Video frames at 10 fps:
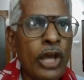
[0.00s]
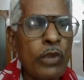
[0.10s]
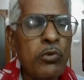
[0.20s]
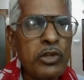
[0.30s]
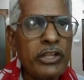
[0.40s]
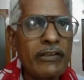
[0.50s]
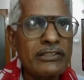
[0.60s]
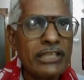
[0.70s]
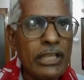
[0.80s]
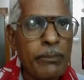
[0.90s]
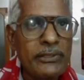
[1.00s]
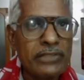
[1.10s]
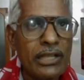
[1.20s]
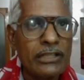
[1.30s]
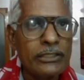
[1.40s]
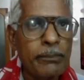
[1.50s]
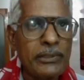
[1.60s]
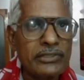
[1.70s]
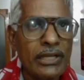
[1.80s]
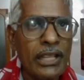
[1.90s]
నాకు ఓటు వేసి గెలిపిస్తారని
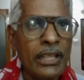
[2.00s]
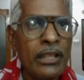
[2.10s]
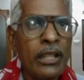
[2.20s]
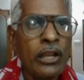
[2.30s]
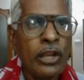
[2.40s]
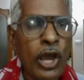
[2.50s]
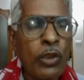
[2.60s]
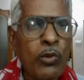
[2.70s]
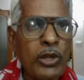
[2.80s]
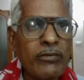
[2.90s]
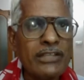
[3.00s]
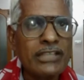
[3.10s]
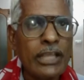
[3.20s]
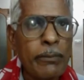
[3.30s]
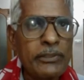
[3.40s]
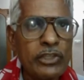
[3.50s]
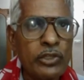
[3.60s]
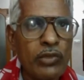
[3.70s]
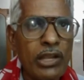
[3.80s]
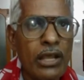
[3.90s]
చెప్పేసి నాకు ఓటు వేసి
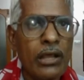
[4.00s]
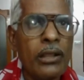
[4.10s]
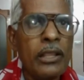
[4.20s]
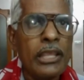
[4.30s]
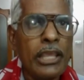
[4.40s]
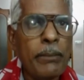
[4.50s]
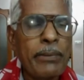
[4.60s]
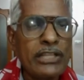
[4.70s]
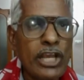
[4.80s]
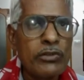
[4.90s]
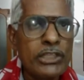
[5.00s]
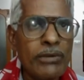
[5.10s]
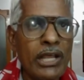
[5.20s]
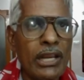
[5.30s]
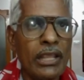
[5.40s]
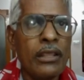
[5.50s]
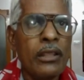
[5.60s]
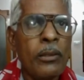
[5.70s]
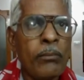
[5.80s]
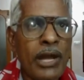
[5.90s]
గెలిపించడం ద్వారా ఈ ప్రజా ఉద్యమాల్ని
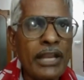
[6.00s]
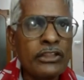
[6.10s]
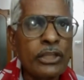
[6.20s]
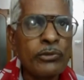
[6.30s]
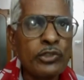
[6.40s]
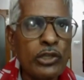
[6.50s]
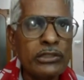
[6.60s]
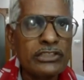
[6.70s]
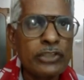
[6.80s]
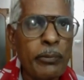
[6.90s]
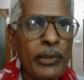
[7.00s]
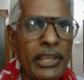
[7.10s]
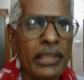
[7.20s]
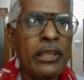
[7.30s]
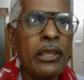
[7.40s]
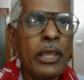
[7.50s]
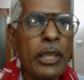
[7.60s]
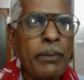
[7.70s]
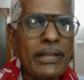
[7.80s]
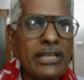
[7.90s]
మరింత ముందుకు తీసుకుపోయి
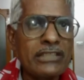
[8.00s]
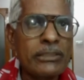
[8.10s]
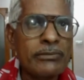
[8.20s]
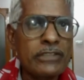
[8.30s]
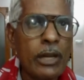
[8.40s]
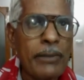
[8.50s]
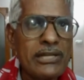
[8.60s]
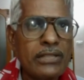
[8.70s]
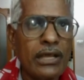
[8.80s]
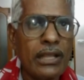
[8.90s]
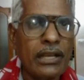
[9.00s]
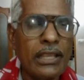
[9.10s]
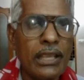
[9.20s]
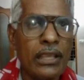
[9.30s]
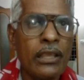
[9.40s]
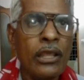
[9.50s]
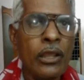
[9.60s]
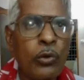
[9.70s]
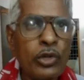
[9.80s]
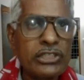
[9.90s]
ఈ ప్రజా సమస్యల పరిష్కారానికి
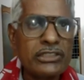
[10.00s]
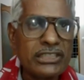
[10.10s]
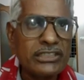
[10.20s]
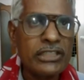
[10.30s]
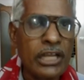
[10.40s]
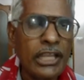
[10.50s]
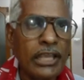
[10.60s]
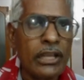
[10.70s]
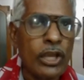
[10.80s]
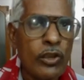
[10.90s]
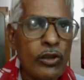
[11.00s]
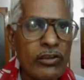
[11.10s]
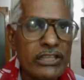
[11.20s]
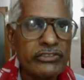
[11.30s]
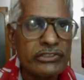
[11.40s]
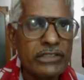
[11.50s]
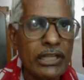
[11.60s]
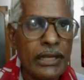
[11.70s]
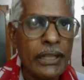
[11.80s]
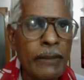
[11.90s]
కృషి చేసేదానికి నాకు అవకాశం
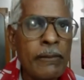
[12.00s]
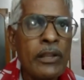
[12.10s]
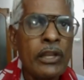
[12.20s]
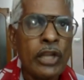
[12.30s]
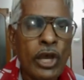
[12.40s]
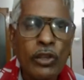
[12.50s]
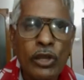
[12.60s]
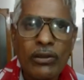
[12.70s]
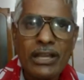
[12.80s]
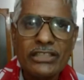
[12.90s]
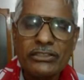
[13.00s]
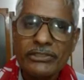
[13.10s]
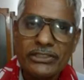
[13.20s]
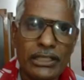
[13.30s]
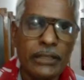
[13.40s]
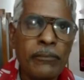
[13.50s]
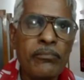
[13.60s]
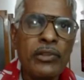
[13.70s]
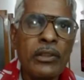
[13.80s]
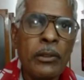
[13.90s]
ఇస్తారని నాకు అవకాశం ఇస్తే
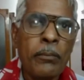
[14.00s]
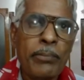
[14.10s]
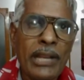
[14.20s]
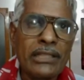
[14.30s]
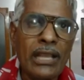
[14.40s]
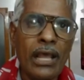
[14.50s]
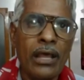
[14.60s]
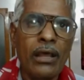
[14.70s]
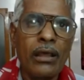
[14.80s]
ప్రజల